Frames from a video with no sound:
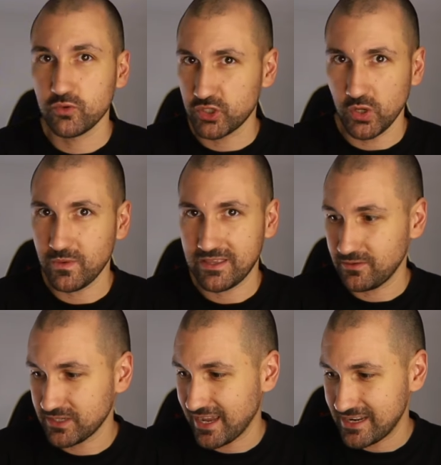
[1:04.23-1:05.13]
un
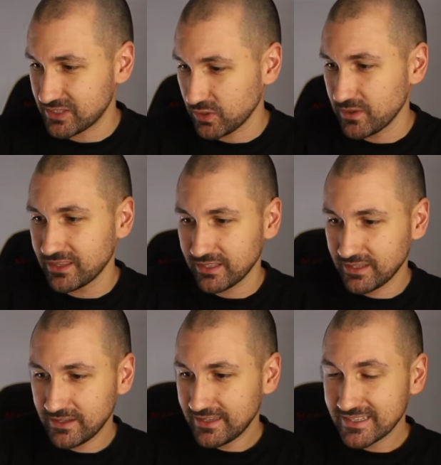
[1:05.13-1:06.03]
sobit, o sea, el sobit
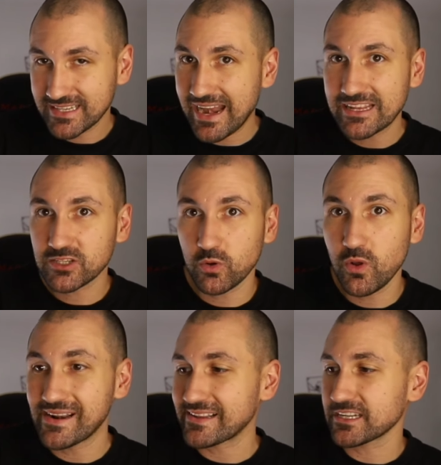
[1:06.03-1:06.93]
sale
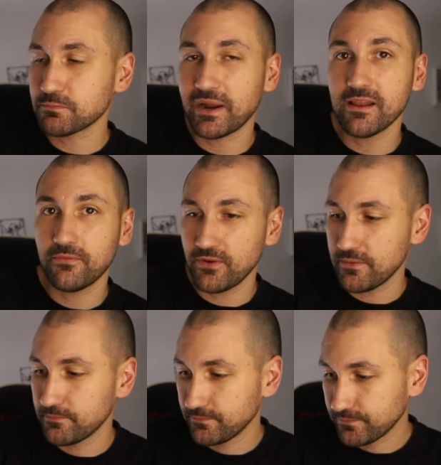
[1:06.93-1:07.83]
solo al raspar el
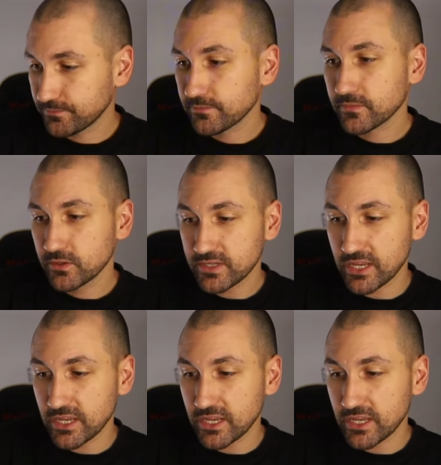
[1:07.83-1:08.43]
flip. O